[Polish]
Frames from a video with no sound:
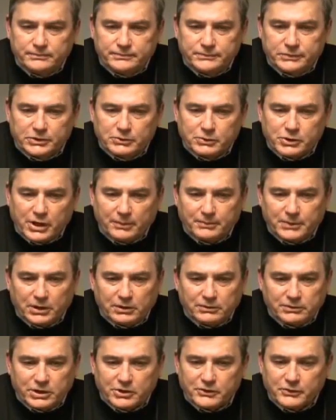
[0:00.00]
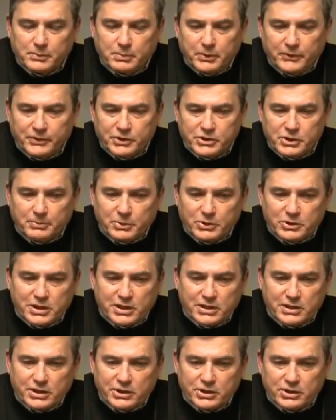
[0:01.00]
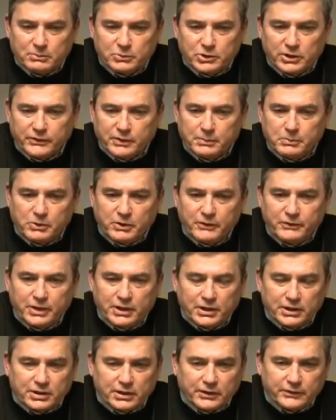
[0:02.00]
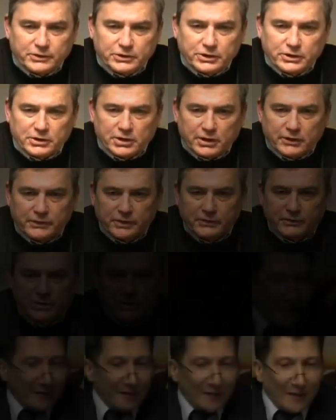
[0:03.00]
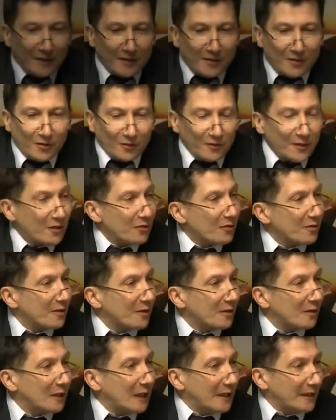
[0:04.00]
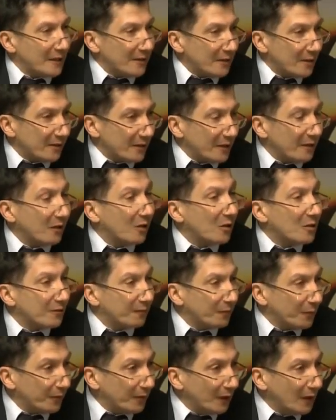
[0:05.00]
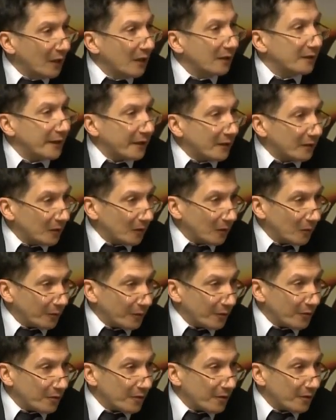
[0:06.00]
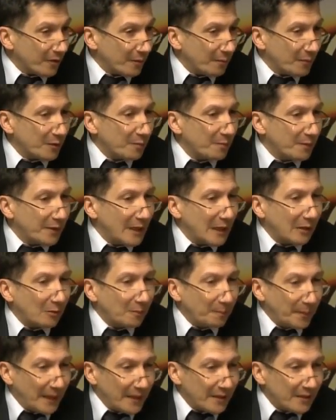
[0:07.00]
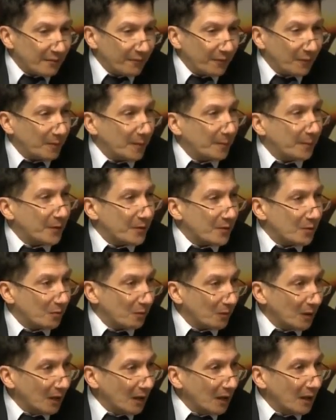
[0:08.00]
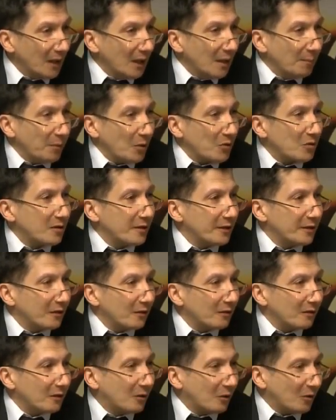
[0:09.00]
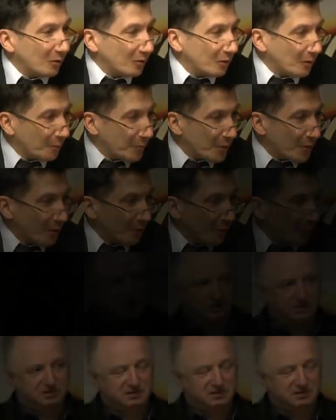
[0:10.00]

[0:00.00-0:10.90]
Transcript: Słyszałem taką też wypowiedź, że Polskie stać na budowę połowy elektrowni jądrowej. Więc... E, najistotniejszy dla nas jest ten rozwój technologiczny, żebyśmy jako państwo po prostu poszli do, krok do przodu.